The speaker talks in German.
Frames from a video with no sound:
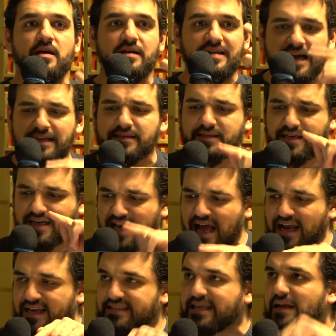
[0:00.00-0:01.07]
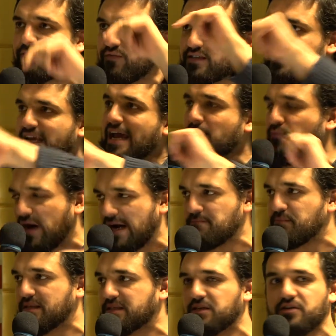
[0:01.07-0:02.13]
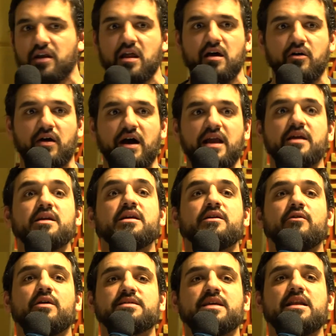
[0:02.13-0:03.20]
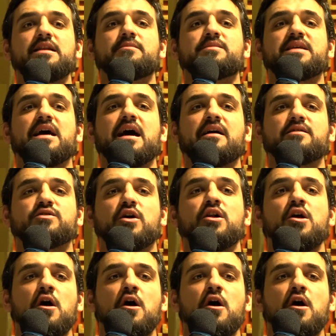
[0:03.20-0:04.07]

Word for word: ganz klar gesagt, was er Muhammad sallallahu alaihi wasallam sagen soll,